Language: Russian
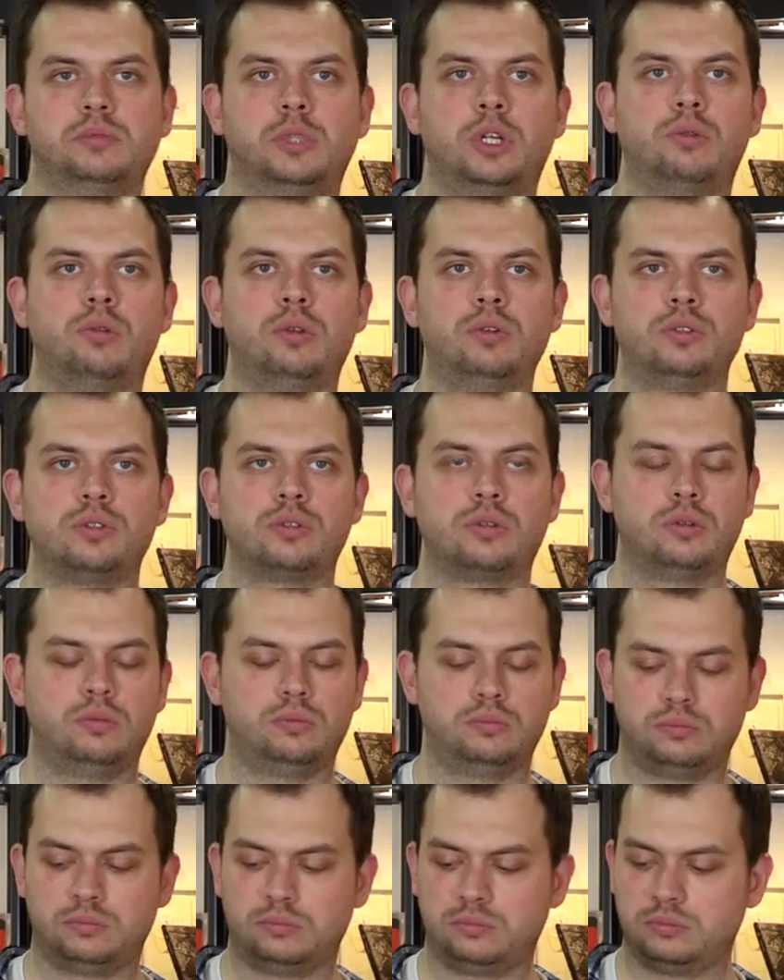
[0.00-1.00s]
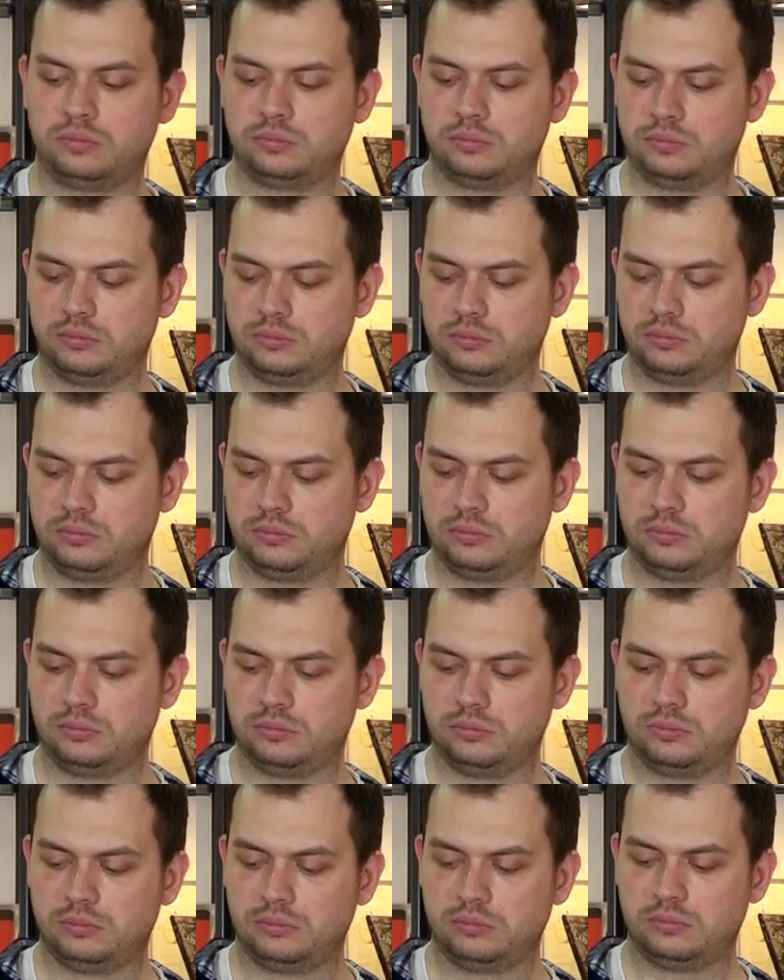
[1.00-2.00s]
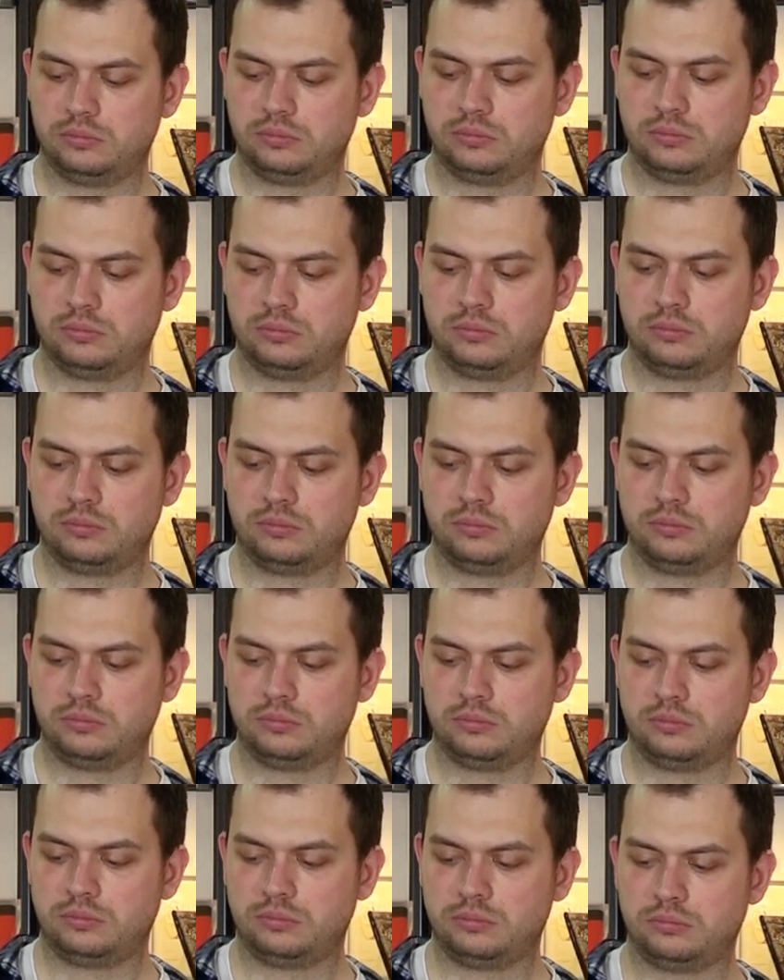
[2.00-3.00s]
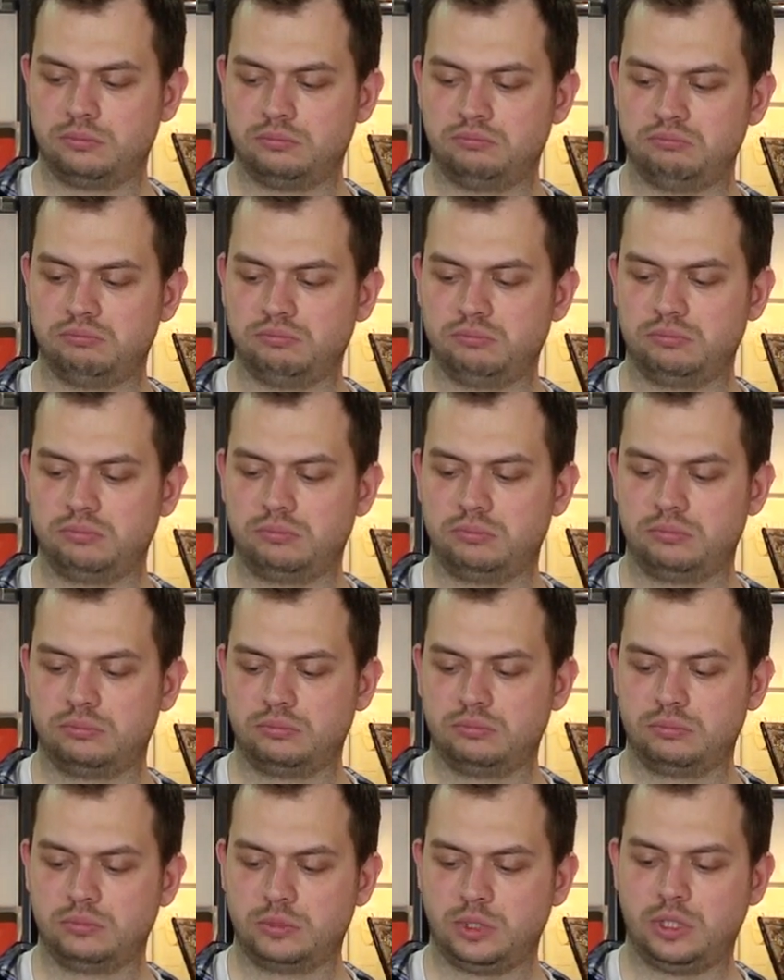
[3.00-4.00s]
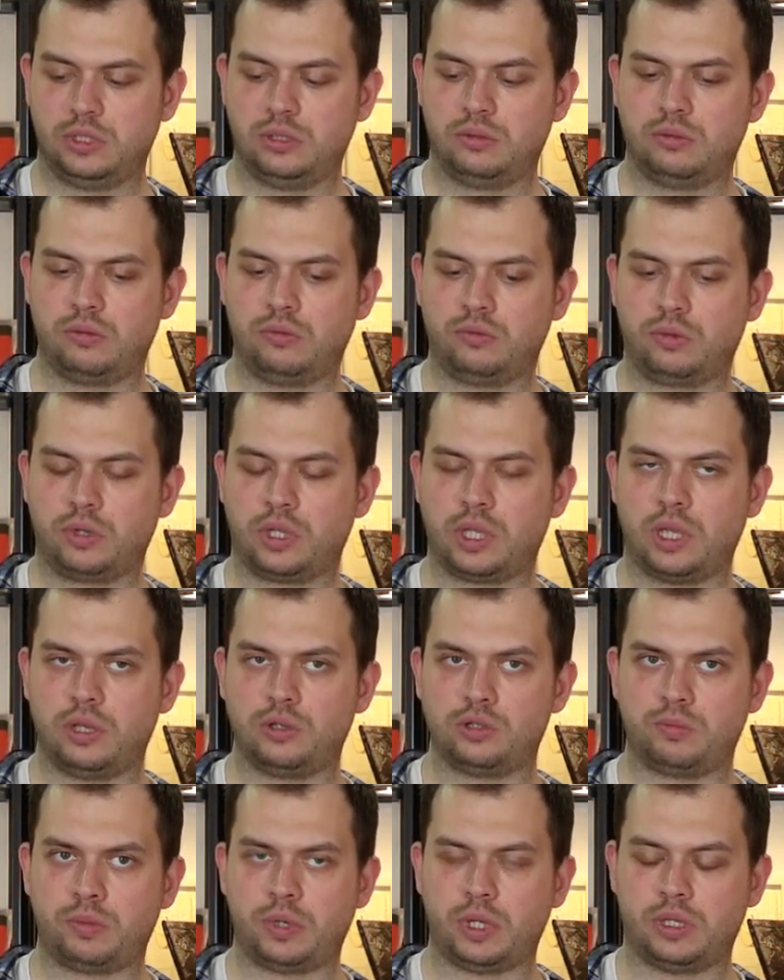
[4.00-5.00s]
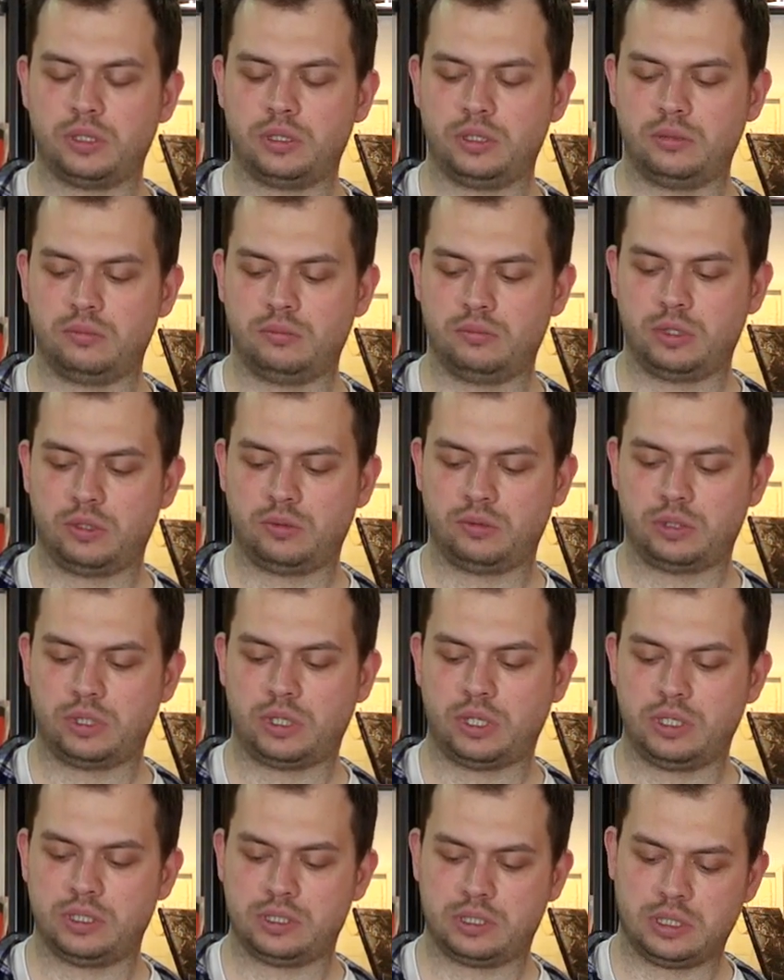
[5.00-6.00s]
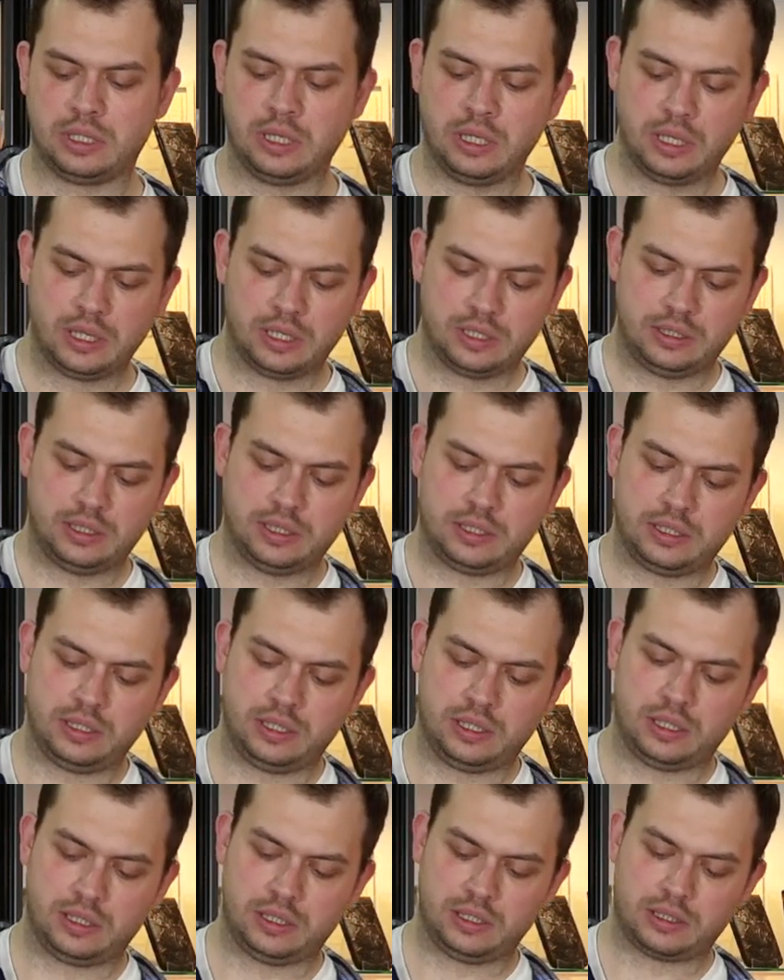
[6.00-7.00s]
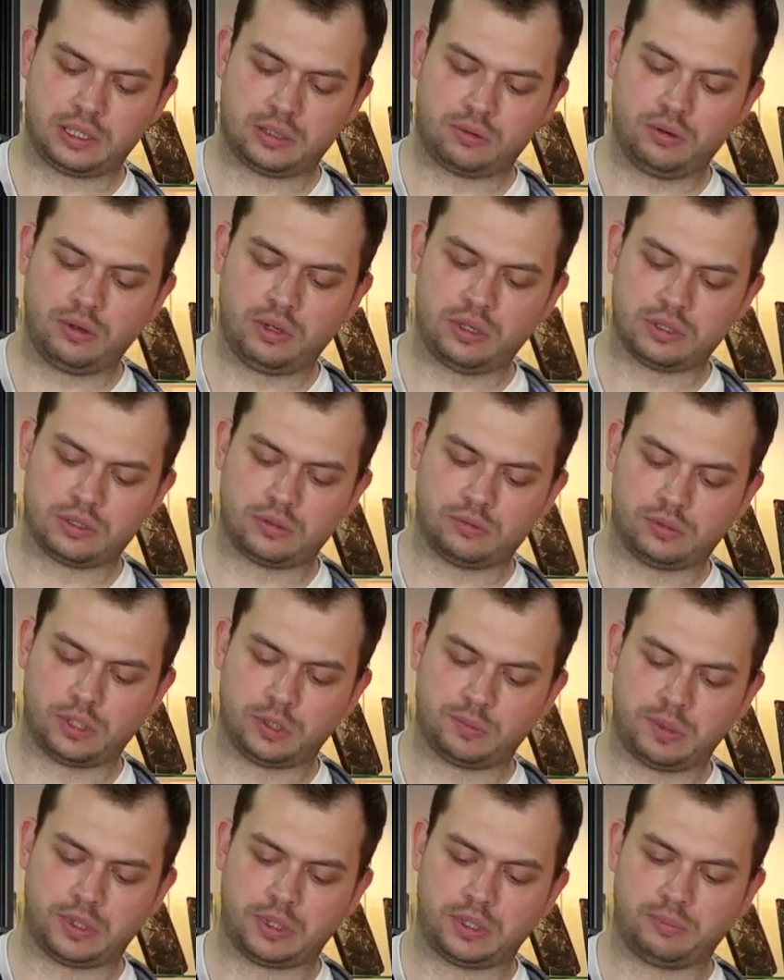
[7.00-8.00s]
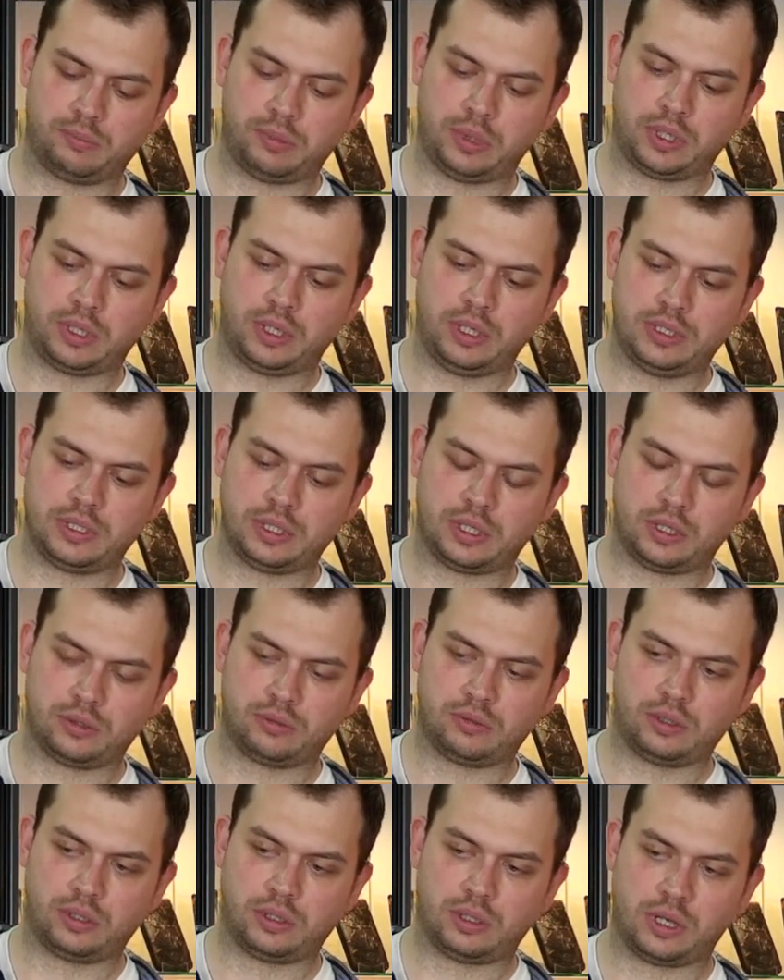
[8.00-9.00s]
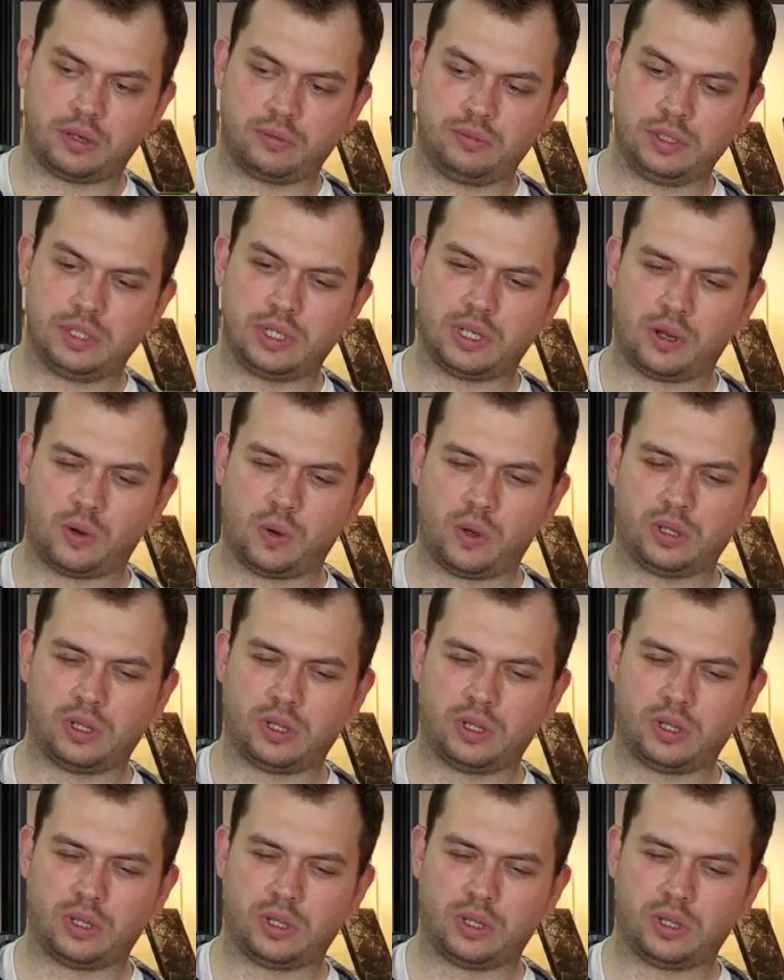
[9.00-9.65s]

Прикольный чехол. Да, слушай, толковый. Угу. А сколько стоит? Он в руке еще приятный, мне вот нравится. Здесь не, не такое софтач покрытие, которое как везде, как у